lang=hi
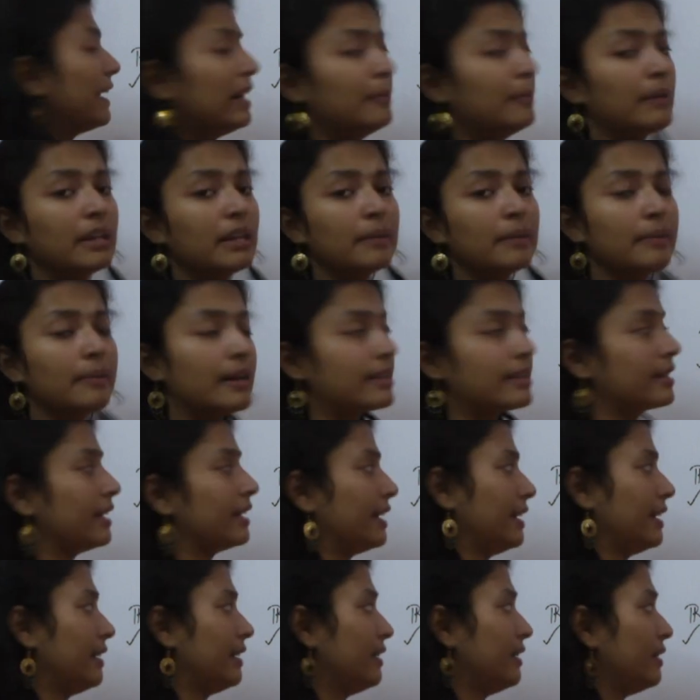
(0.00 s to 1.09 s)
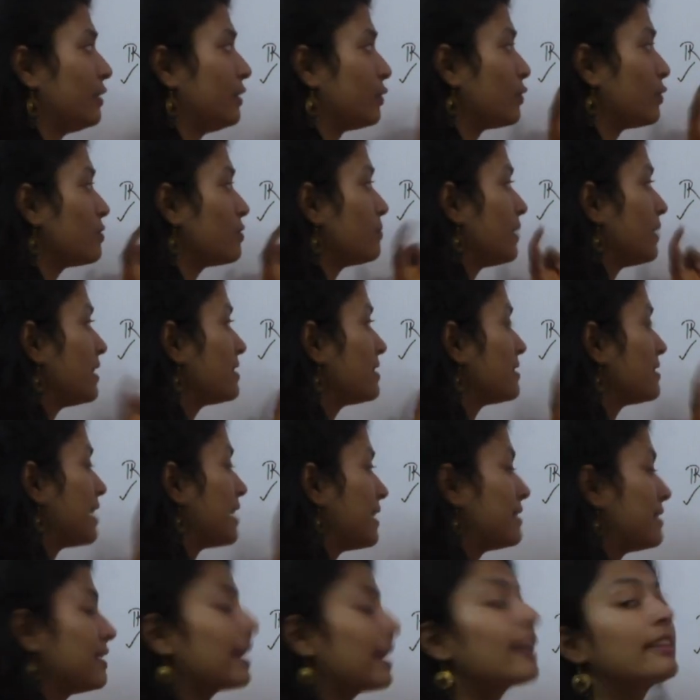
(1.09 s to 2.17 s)
नंबर की बात करें तो इसमें इस
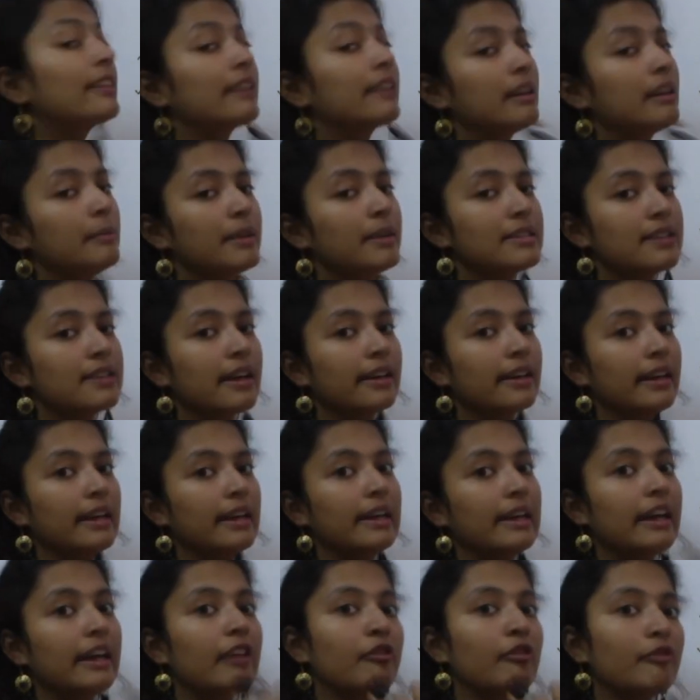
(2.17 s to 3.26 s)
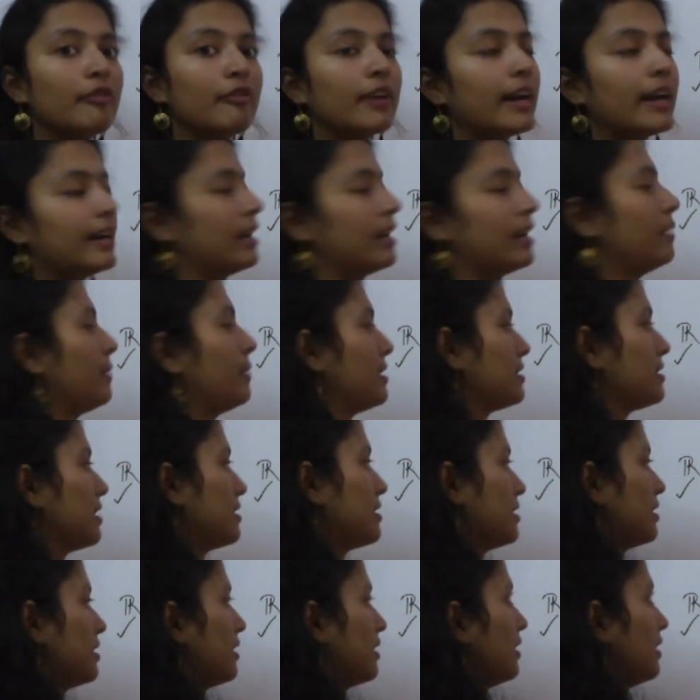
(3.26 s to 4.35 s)
सेट से कितने एलिमेंट्स आएंगे इन्फिनाइट एलिमेंट्स आ
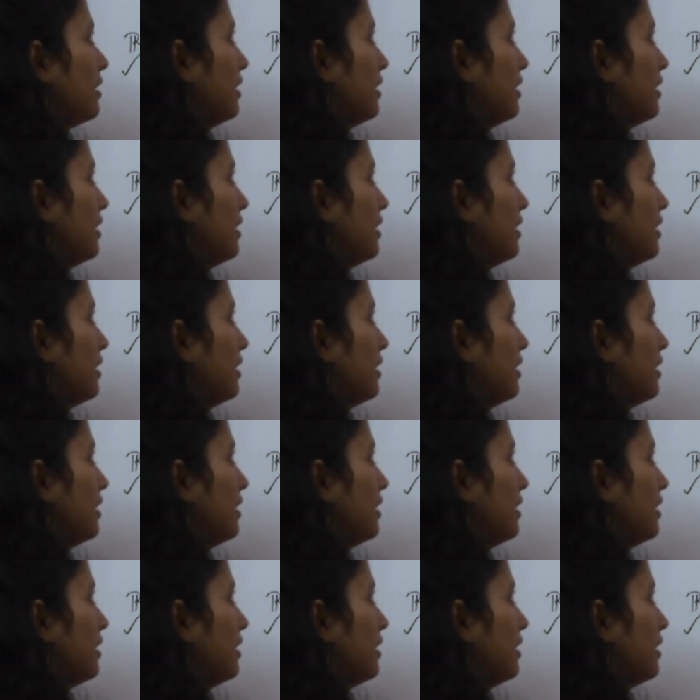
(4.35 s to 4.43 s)
जाएंगे